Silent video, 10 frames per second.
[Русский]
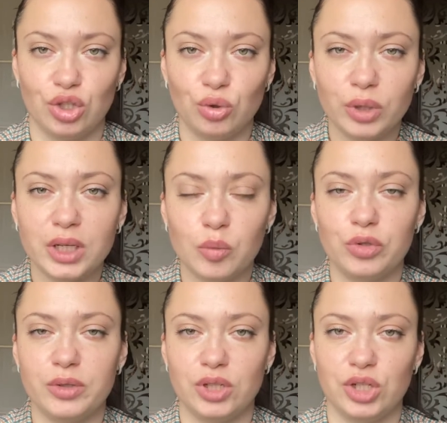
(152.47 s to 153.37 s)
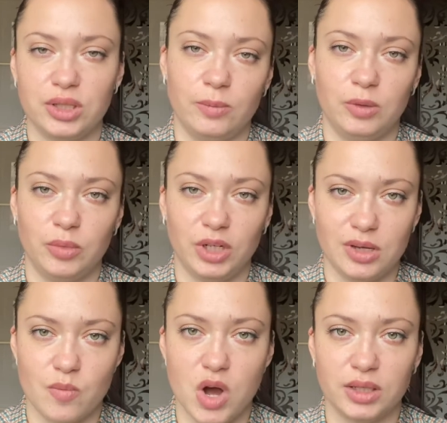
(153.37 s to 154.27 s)
Что я буду сейчас
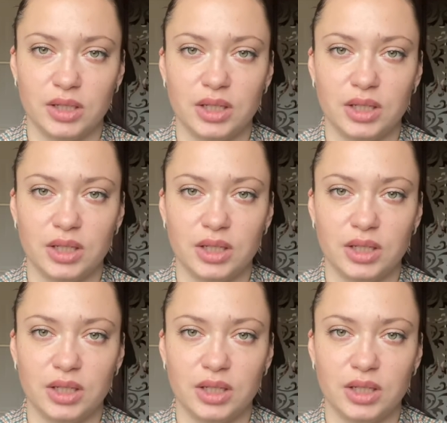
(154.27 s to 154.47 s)
предпринимать?